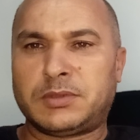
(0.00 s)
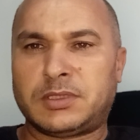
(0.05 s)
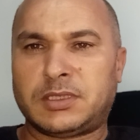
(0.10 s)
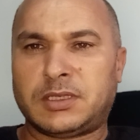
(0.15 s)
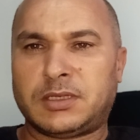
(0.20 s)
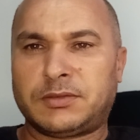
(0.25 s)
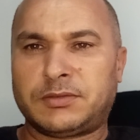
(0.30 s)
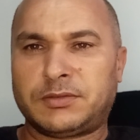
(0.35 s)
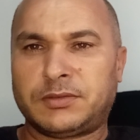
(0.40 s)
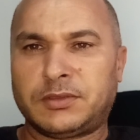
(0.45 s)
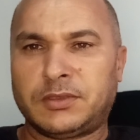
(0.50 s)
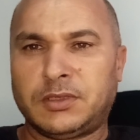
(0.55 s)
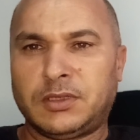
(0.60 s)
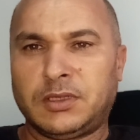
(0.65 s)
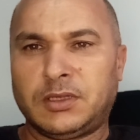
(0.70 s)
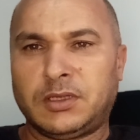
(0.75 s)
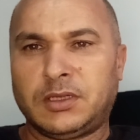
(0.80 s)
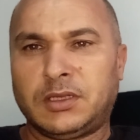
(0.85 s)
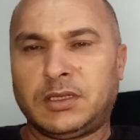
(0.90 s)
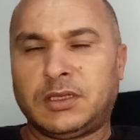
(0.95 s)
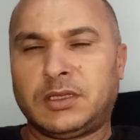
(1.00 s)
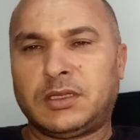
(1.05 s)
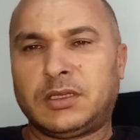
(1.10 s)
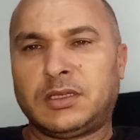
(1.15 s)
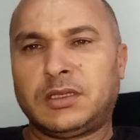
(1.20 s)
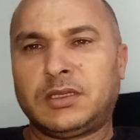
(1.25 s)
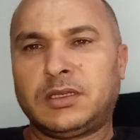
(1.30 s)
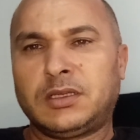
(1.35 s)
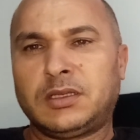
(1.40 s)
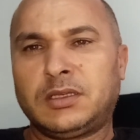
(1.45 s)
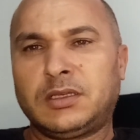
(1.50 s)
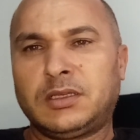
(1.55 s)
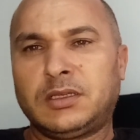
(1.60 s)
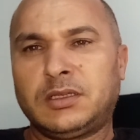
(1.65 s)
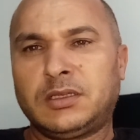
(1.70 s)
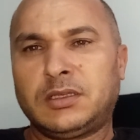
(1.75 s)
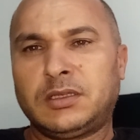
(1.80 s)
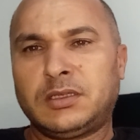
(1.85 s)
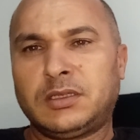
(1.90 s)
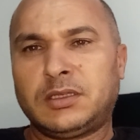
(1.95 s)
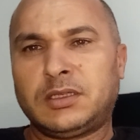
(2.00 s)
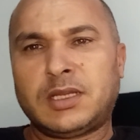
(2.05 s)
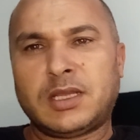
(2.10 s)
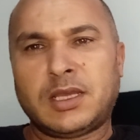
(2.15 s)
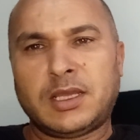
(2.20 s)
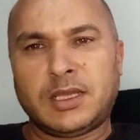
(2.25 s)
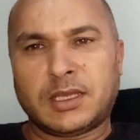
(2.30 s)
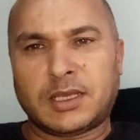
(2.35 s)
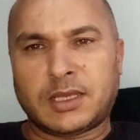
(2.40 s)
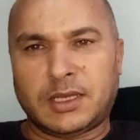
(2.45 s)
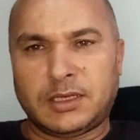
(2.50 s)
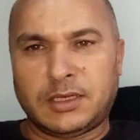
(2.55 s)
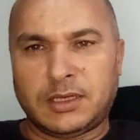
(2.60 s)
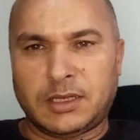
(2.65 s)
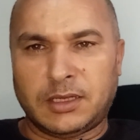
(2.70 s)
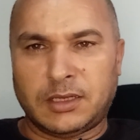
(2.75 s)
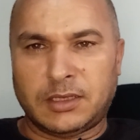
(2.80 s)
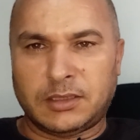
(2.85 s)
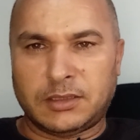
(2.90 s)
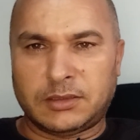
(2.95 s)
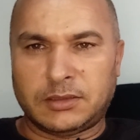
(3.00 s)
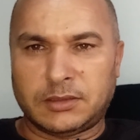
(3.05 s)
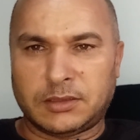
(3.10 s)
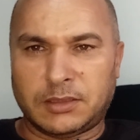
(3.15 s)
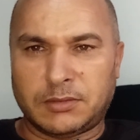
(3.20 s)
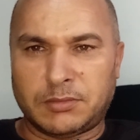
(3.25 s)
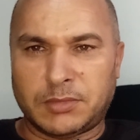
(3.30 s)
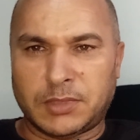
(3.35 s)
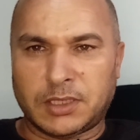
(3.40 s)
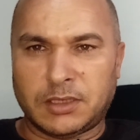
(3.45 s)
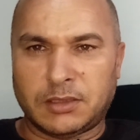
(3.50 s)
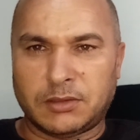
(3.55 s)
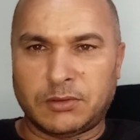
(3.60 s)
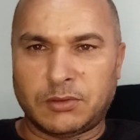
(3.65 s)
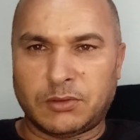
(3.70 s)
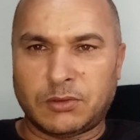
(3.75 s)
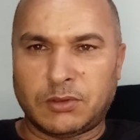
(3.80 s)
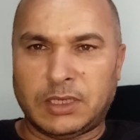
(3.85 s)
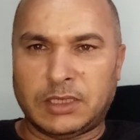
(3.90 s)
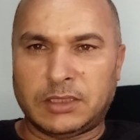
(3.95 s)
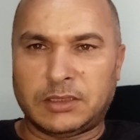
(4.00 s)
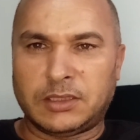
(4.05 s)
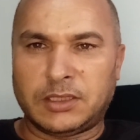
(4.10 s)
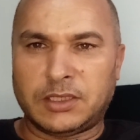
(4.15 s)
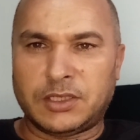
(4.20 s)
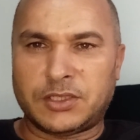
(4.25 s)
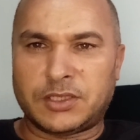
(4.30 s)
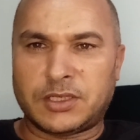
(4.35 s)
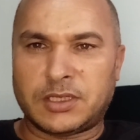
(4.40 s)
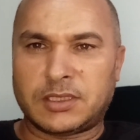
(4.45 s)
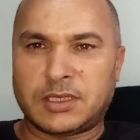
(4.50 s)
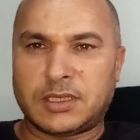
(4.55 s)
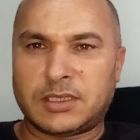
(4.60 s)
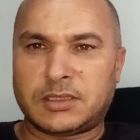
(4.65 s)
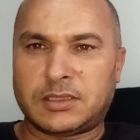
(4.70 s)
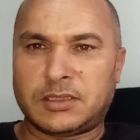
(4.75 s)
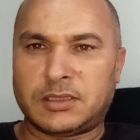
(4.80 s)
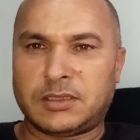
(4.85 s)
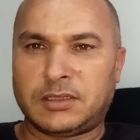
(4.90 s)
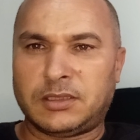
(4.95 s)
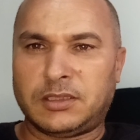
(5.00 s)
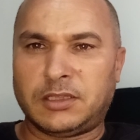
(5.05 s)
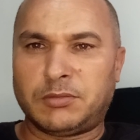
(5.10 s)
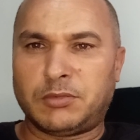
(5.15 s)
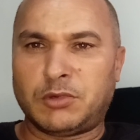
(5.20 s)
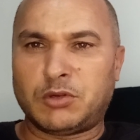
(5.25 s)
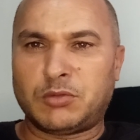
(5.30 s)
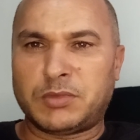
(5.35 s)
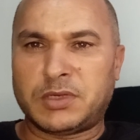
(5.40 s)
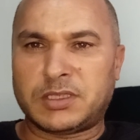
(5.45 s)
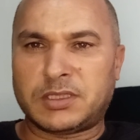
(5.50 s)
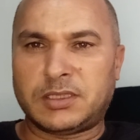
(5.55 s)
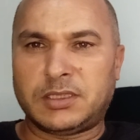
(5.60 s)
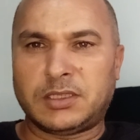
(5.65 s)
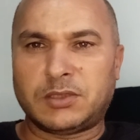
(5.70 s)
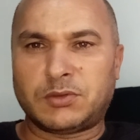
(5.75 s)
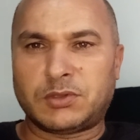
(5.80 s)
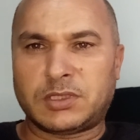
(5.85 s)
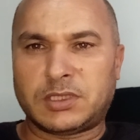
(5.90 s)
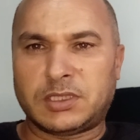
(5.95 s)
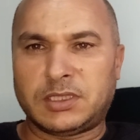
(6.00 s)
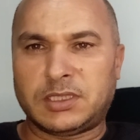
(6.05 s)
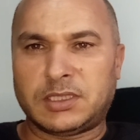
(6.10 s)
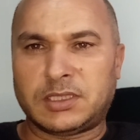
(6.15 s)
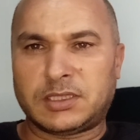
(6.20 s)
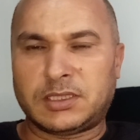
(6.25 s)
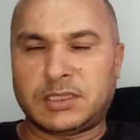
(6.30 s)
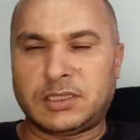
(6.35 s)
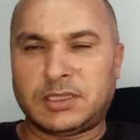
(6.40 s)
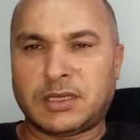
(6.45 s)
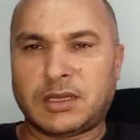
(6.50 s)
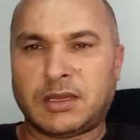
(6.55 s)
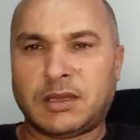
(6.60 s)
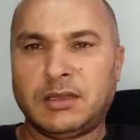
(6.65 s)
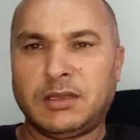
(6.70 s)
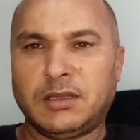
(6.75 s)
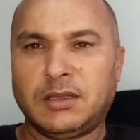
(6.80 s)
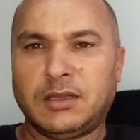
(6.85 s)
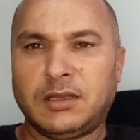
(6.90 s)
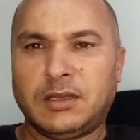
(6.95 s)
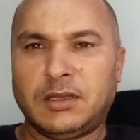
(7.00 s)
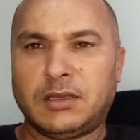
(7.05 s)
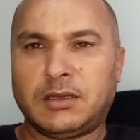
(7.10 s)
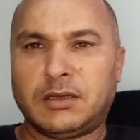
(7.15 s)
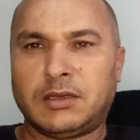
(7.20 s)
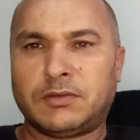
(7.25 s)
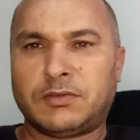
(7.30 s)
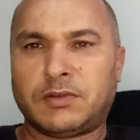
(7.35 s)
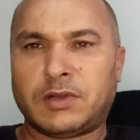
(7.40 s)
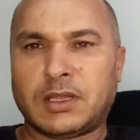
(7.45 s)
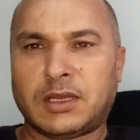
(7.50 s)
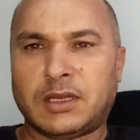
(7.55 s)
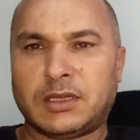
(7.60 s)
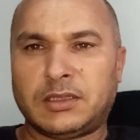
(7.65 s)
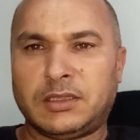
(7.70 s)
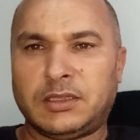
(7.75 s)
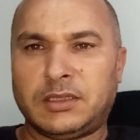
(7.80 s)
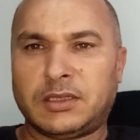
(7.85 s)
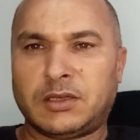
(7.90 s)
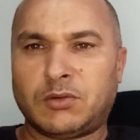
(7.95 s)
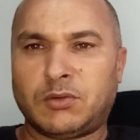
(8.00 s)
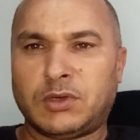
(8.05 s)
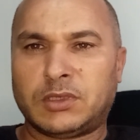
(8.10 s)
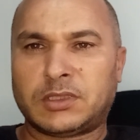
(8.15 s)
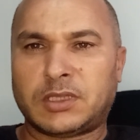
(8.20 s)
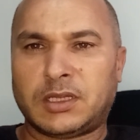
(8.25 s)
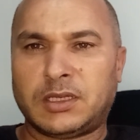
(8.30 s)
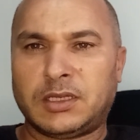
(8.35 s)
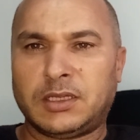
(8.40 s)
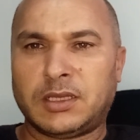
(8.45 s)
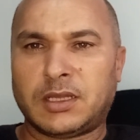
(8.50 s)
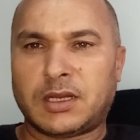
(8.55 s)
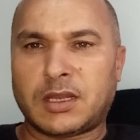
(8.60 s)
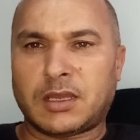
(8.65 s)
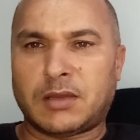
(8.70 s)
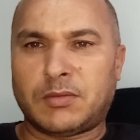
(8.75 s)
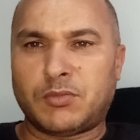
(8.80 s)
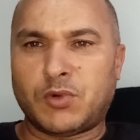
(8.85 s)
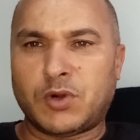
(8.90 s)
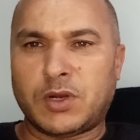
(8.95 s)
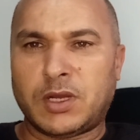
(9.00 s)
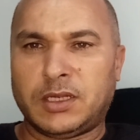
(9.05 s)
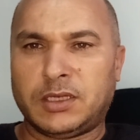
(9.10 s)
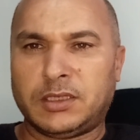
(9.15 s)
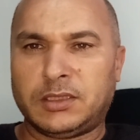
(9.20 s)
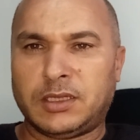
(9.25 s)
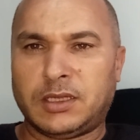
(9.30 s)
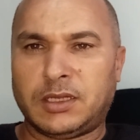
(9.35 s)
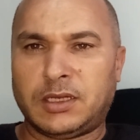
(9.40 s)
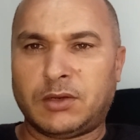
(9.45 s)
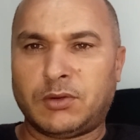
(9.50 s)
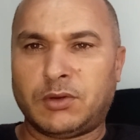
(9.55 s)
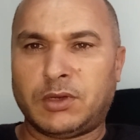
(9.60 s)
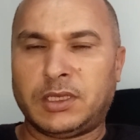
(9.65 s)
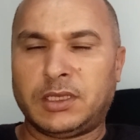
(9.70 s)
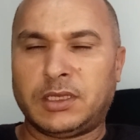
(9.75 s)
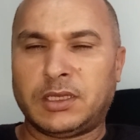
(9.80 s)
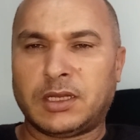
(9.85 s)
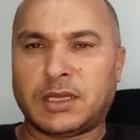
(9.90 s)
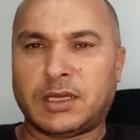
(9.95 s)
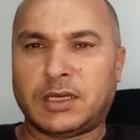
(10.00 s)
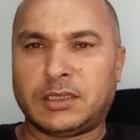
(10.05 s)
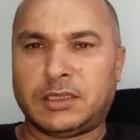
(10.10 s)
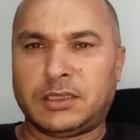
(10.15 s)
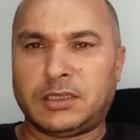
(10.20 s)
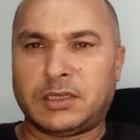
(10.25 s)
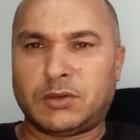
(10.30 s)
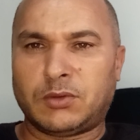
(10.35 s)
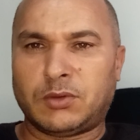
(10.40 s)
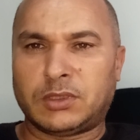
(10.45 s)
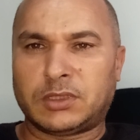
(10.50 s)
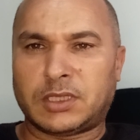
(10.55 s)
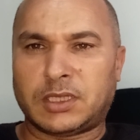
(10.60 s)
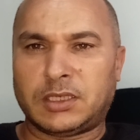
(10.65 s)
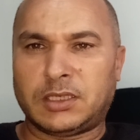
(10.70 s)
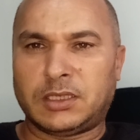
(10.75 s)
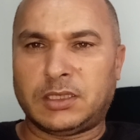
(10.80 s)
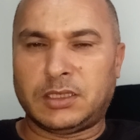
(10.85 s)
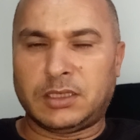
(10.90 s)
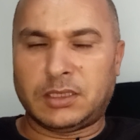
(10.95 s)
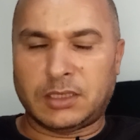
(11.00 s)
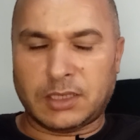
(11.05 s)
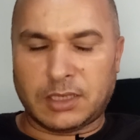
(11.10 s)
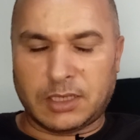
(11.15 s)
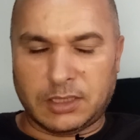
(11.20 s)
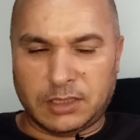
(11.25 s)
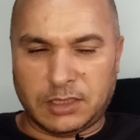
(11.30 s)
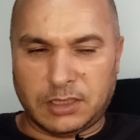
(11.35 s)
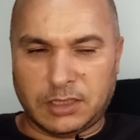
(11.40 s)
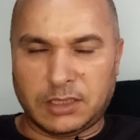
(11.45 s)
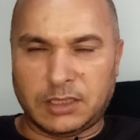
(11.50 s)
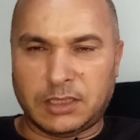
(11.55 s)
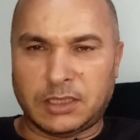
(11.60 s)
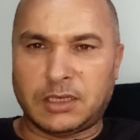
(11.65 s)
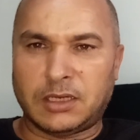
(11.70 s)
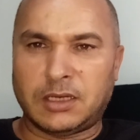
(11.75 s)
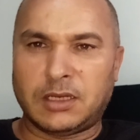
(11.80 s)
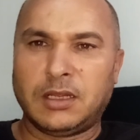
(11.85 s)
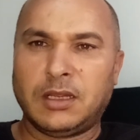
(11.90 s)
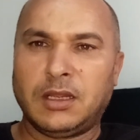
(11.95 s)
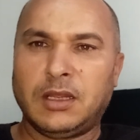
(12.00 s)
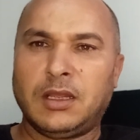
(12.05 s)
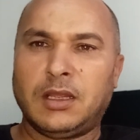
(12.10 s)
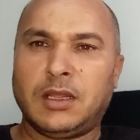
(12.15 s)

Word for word: بزاف أه ناهيك عن كما كنقولوا عن الإنجازات الدبلوماسية والسياسية في القضية الوطنية رقم واحد ألا وهي القضية الوطن القضية ديال